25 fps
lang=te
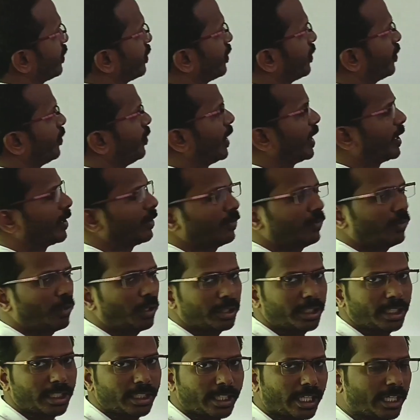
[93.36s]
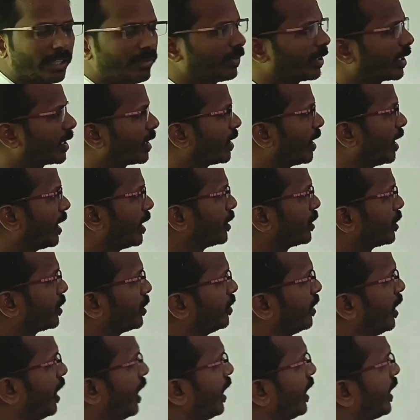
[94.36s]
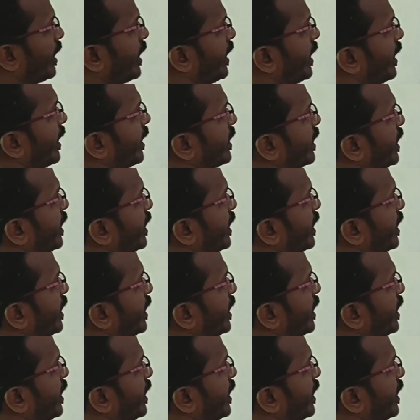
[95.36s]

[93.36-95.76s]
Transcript: ఫైవ్ ఫార్టీ నైన్ వరకు రాయొచ్చు అలాగే ఎక్స్